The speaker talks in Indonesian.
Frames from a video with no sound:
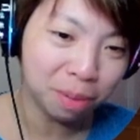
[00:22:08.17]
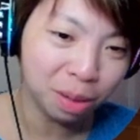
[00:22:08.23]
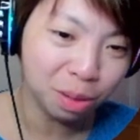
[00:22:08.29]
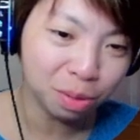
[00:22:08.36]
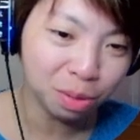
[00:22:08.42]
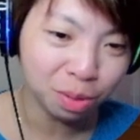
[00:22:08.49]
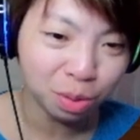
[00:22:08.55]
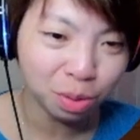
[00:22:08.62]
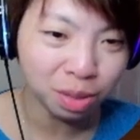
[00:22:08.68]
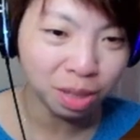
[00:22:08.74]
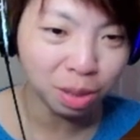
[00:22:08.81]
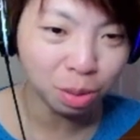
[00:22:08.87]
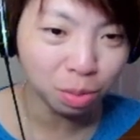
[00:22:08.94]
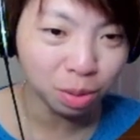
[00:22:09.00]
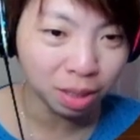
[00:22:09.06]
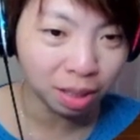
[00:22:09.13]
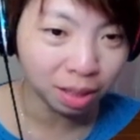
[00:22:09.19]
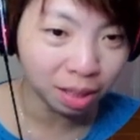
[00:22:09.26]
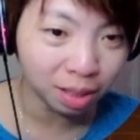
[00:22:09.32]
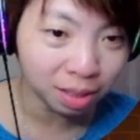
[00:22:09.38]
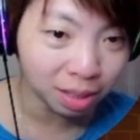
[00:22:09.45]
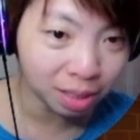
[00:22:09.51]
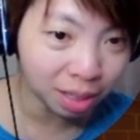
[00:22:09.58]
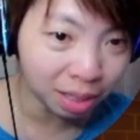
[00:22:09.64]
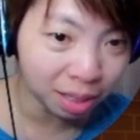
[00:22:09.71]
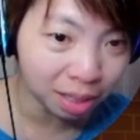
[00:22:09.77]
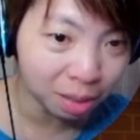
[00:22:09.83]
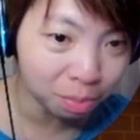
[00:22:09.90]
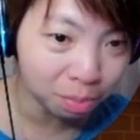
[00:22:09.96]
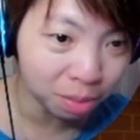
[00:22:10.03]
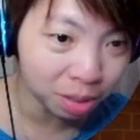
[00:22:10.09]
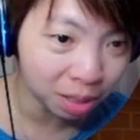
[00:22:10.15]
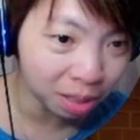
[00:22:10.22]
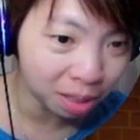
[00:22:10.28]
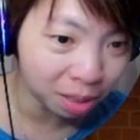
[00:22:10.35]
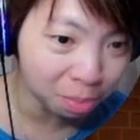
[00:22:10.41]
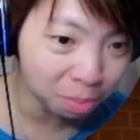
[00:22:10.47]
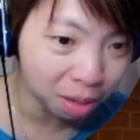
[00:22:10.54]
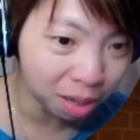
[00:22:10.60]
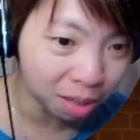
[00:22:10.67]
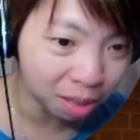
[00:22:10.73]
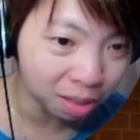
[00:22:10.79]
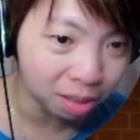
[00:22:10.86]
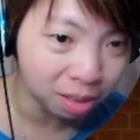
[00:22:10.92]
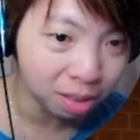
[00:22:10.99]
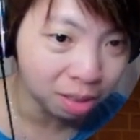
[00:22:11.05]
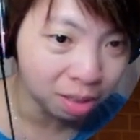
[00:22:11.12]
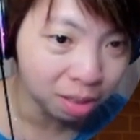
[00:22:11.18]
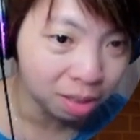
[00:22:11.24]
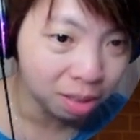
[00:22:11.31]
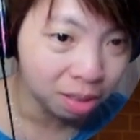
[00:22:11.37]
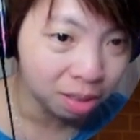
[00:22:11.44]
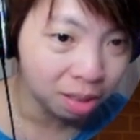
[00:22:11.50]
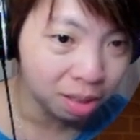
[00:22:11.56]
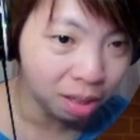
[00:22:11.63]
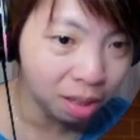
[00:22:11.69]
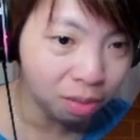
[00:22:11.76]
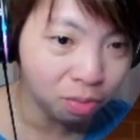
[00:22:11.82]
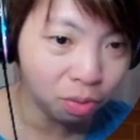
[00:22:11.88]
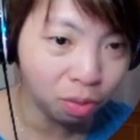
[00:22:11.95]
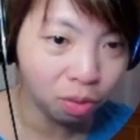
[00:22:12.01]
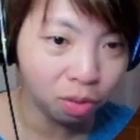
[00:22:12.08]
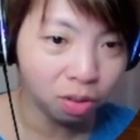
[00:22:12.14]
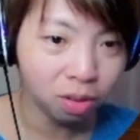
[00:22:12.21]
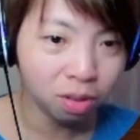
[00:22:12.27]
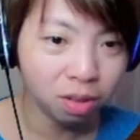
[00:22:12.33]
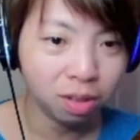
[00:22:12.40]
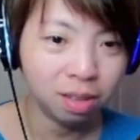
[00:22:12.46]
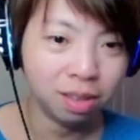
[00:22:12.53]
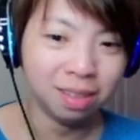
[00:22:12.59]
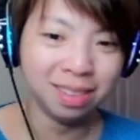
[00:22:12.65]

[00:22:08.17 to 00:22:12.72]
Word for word: Gak perlu susah-susah cari kamu sana kemari info